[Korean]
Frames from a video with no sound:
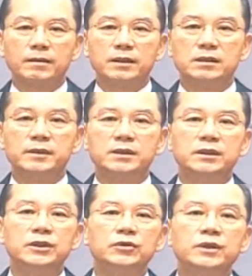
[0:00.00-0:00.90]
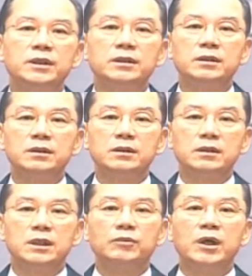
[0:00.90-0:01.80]
하지만 그 이유는
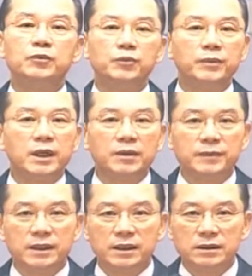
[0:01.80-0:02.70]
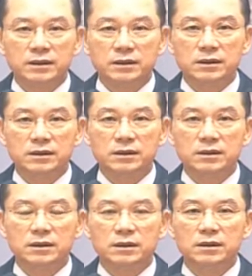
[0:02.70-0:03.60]
너무나 분명합니다.
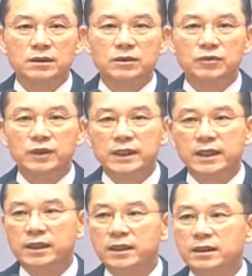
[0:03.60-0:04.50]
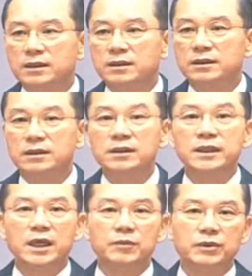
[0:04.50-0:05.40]
우리나라의 이
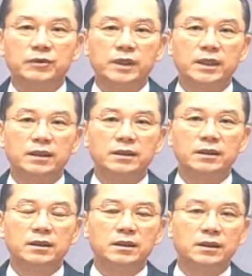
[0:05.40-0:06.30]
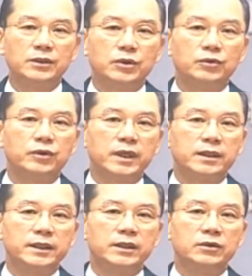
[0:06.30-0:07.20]
대한민국의 이 조국에
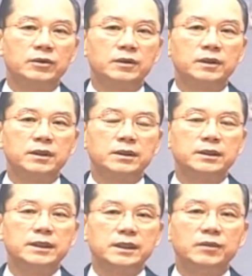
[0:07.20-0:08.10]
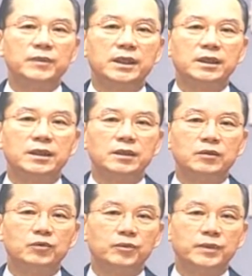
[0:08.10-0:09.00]
그래도 의신명이
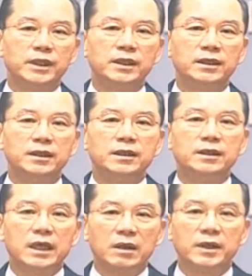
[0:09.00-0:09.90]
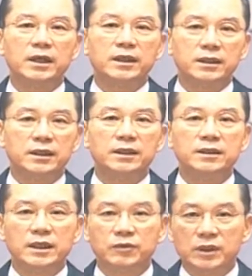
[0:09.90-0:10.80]
분명히 남아 있기
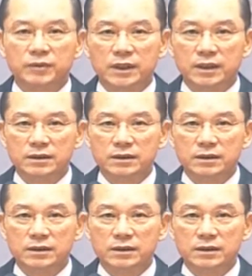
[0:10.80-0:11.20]
때문입니다.